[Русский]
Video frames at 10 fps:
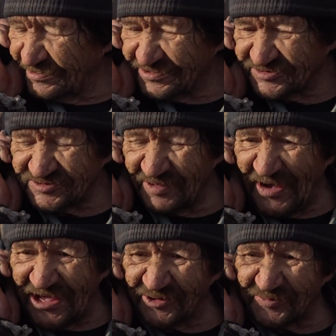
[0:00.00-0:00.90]

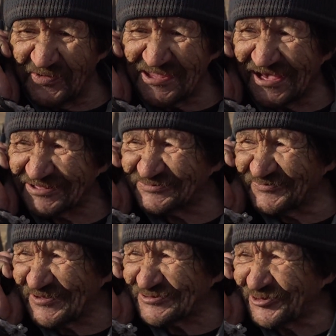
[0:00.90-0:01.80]
Снимают меня
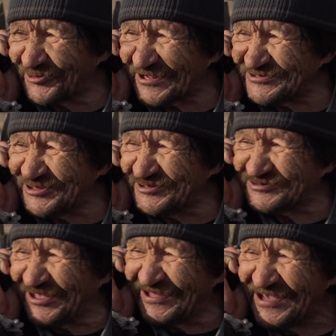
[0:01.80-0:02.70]
звезду
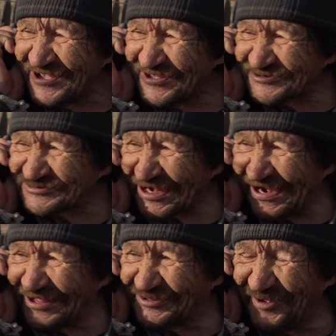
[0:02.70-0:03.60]
российской
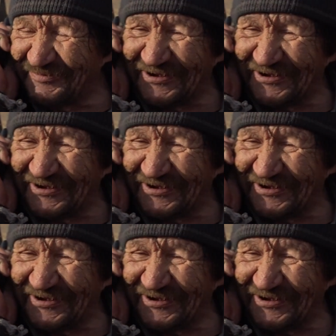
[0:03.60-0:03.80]
эстрады.